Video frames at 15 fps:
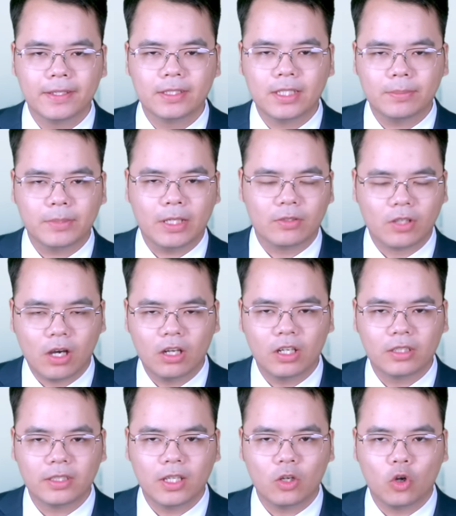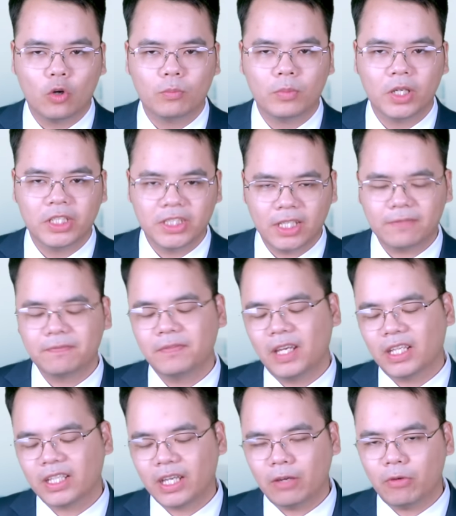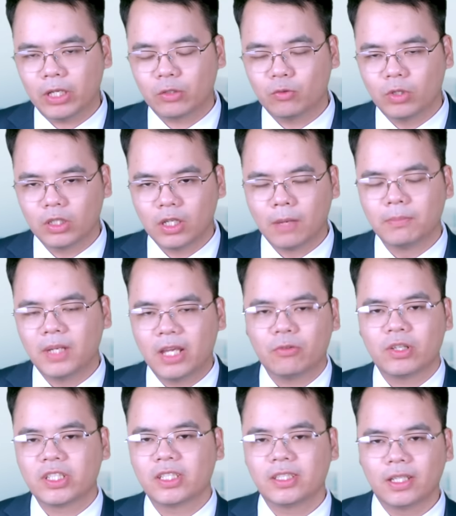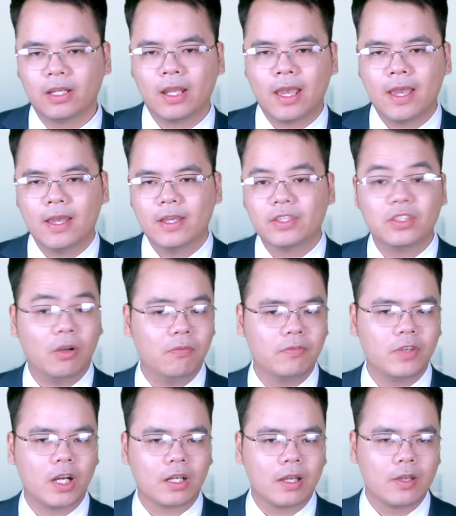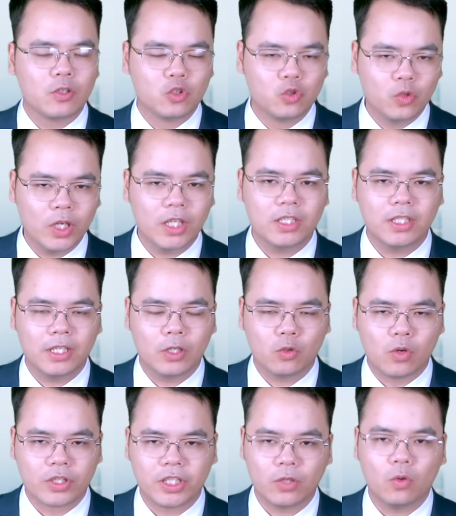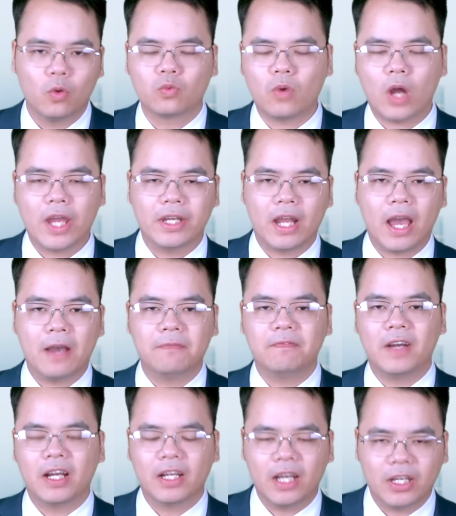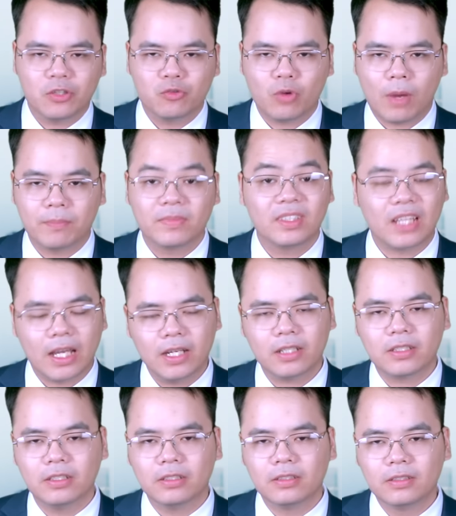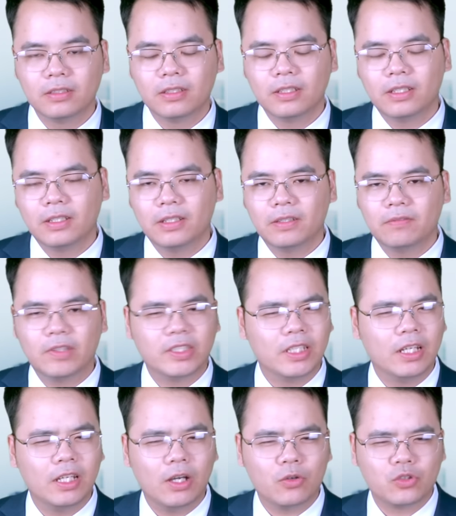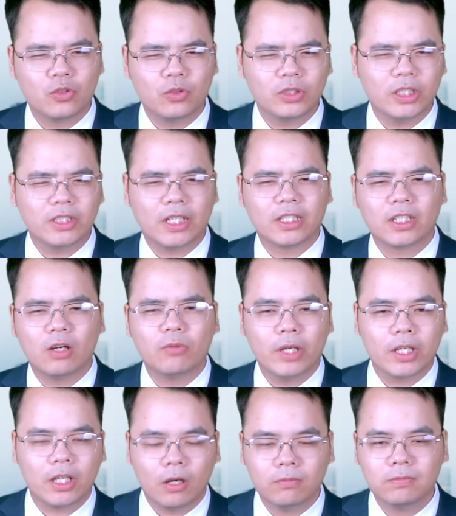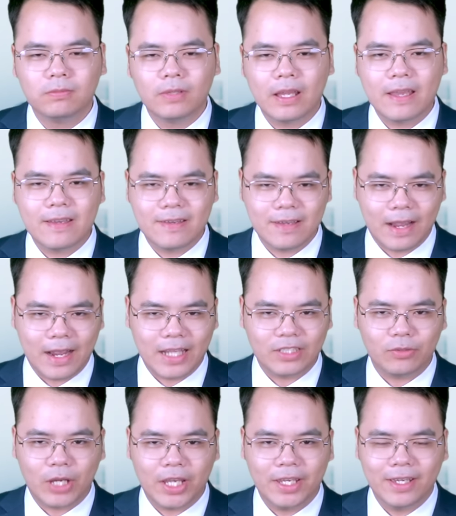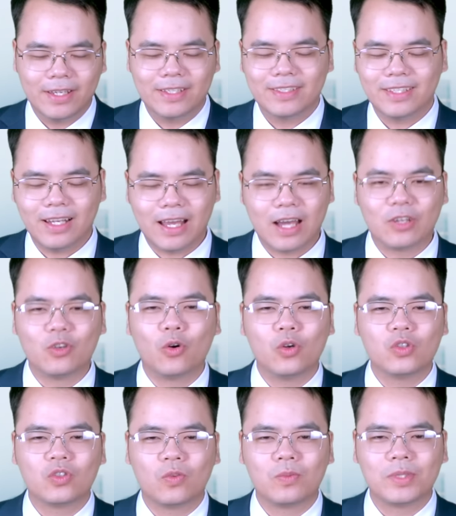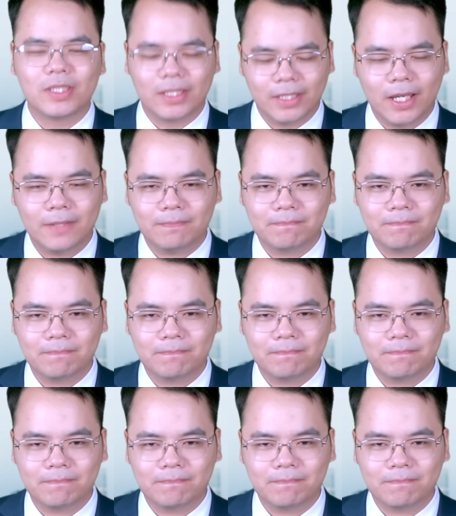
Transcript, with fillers: Tiếp theo đó là tiết lộ mới nhất về kế hoạch của đầm lầy Washington trong việc duy trì cuộc chiến Ukraine và ngăn Trump tái đắc cử. Vậy thì liệu chúng có thể thành công hay không? Ngay sau đây sẽ là nội dung chi tiết.